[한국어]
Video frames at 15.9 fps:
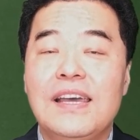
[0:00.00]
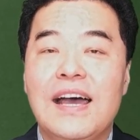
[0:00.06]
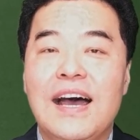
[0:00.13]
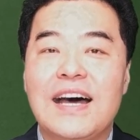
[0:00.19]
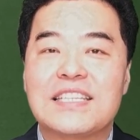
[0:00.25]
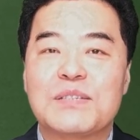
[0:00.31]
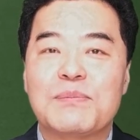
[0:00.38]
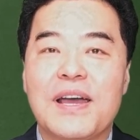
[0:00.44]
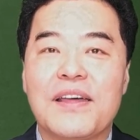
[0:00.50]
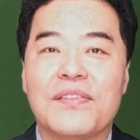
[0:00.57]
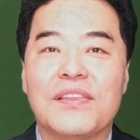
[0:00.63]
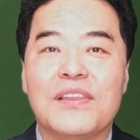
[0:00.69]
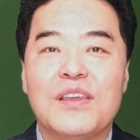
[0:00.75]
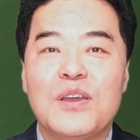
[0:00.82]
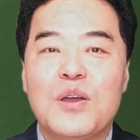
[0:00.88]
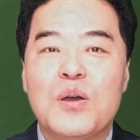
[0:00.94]

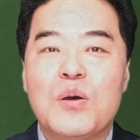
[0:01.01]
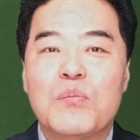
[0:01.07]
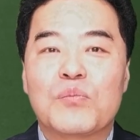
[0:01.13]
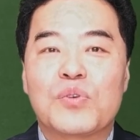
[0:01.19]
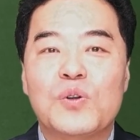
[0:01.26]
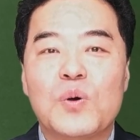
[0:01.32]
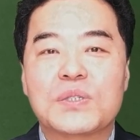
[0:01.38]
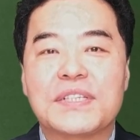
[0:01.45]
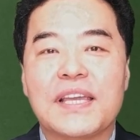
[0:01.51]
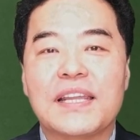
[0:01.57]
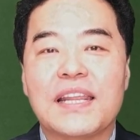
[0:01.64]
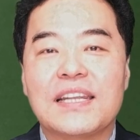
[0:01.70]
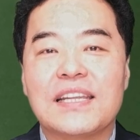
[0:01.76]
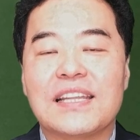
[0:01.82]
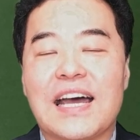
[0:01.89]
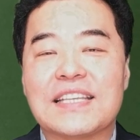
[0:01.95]
하지만
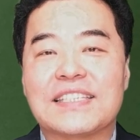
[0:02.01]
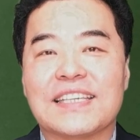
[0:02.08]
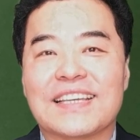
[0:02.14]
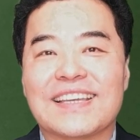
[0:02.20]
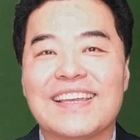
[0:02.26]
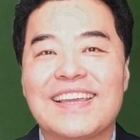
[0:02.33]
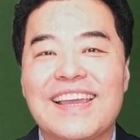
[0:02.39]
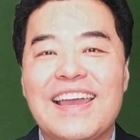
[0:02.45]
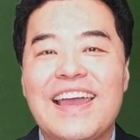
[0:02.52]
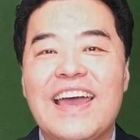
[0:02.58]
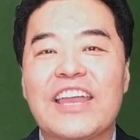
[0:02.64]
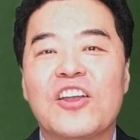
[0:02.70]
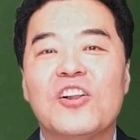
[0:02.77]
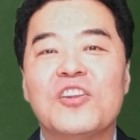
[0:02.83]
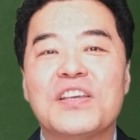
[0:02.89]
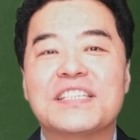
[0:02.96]
블록체인에는 아직
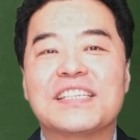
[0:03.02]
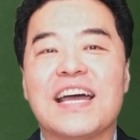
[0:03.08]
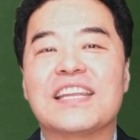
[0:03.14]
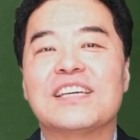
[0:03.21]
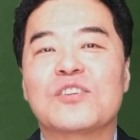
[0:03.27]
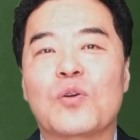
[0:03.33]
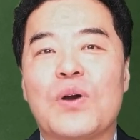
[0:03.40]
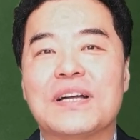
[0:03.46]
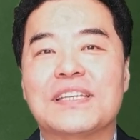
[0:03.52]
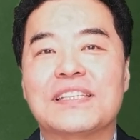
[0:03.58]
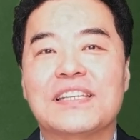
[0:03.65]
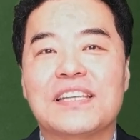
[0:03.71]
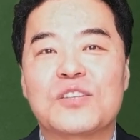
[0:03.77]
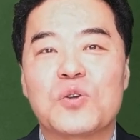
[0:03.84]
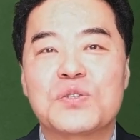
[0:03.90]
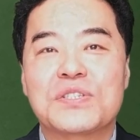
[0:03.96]
해결되지 않은
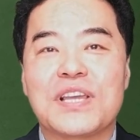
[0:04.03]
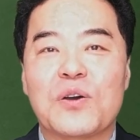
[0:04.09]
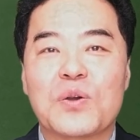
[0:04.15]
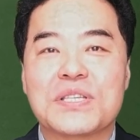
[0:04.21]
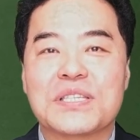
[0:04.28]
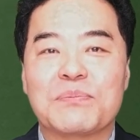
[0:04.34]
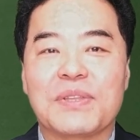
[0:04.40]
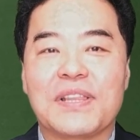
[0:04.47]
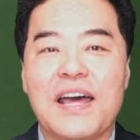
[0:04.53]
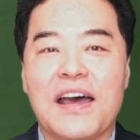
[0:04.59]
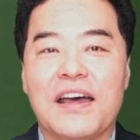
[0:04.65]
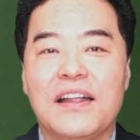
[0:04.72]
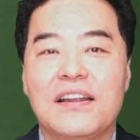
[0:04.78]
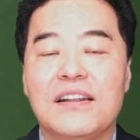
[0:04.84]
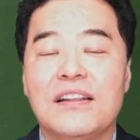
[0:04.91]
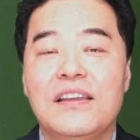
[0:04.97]
과제들이 존재하고 있습니다.